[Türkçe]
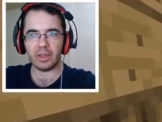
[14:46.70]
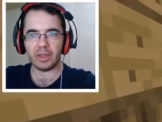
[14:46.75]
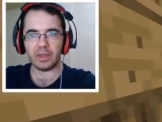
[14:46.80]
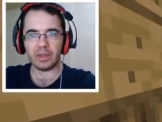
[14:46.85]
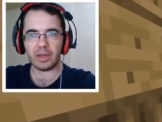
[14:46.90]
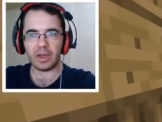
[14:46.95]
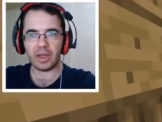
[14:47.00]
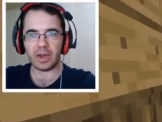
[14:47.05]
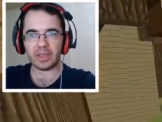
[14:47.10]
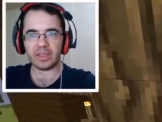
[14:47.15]

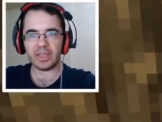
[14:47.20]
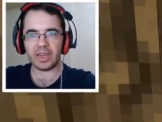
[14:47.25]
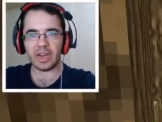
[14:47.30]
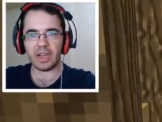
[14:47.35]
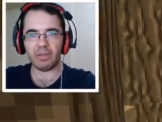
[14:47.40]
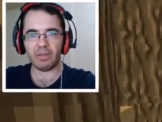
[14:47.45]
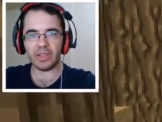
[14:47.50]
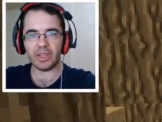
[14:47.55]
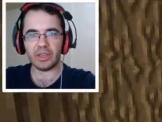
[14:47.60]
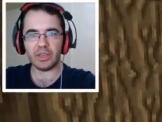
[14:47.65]
Karakter
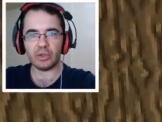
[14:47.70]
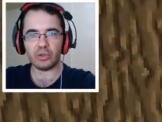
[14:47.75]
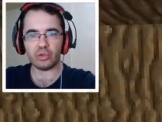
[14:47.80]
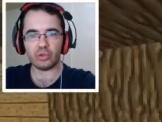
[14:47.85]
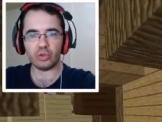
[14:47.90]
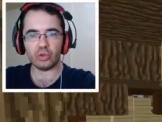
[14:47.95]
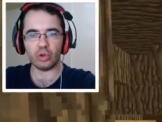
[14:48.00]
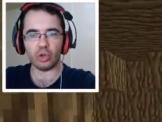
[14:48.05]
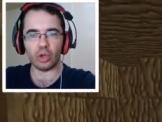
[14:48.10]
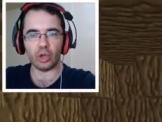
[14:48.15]
havada niye
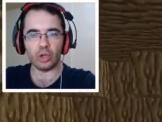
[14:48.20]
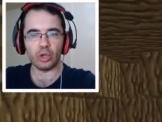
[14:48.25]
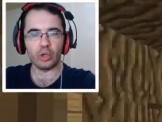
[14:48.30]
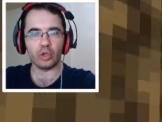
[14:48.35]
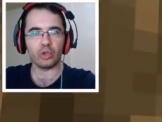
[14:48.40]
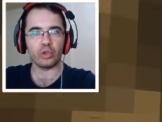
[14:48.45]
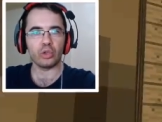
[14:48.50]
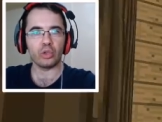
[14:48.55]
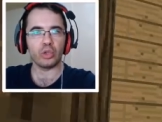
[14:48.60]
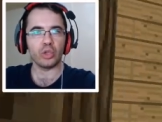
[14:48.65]
süzülüyor?
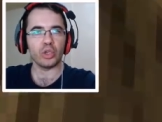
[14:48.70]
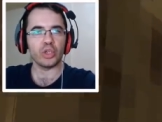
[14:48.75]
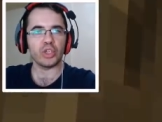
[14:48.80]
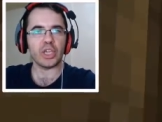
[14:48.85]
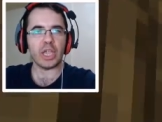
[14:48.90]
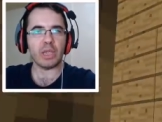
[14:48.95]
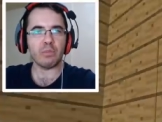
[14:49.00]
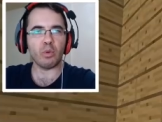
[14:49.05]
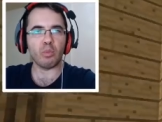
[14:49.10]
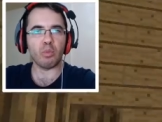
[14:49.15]

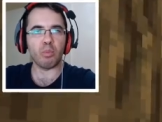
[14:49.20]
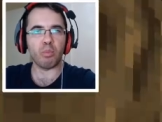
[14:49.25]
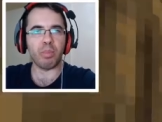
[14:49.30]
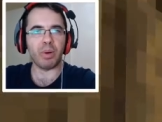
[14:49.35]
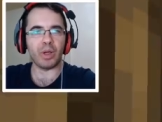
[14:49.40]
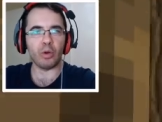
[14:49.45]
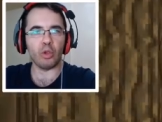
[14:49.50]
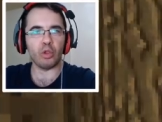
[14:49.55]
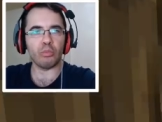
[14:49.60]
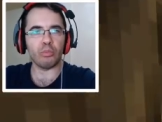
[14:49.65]
Şey mi bu?
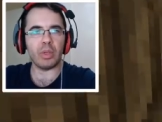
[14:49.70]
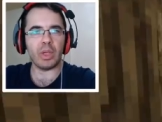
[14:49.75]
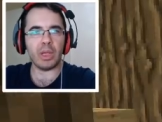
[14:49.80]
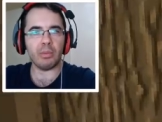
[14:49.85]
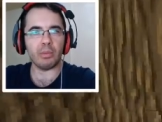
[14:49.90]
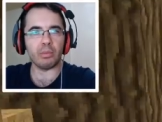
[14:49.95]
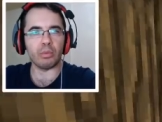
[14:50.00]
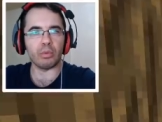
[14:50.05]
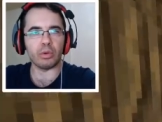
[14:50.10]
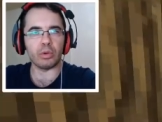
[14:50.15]
Balon mu
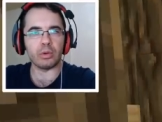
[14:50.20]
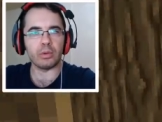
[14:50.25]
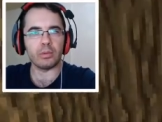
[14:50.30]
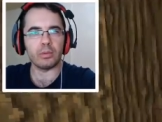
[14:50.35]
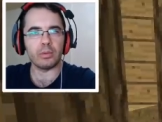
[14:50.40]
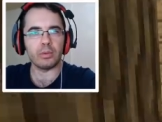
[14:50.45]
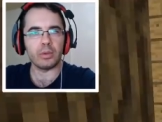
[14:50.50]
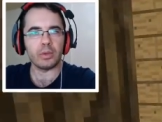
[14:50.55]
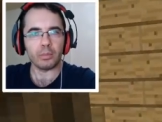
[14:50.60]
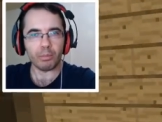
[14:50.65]
abi bu?
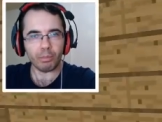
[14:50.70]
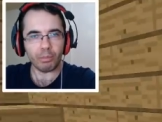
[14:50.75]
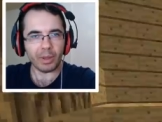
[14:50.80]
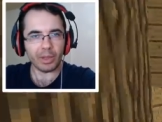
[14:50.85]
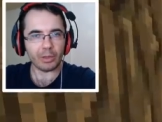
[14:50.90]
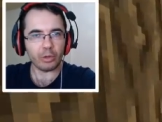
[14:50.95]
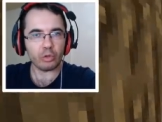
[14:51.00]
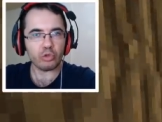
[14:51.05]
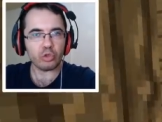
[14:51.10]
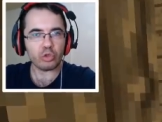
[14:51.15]

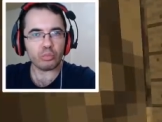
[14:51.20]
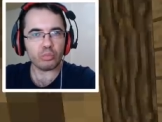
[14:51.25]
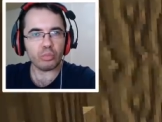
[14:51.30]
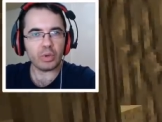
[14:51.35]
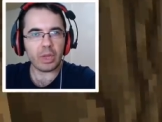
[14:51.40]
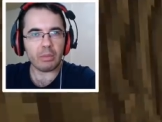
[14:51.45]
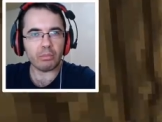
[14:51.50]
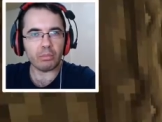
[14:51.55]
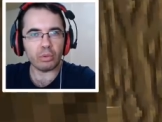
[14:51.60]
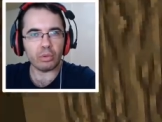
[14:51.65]
Baloncuk mu
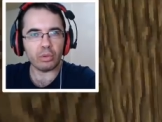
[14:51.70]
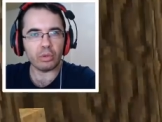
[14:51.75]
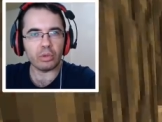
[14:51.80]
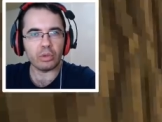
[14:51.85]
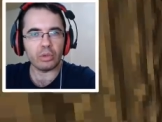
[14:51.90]
lan bu?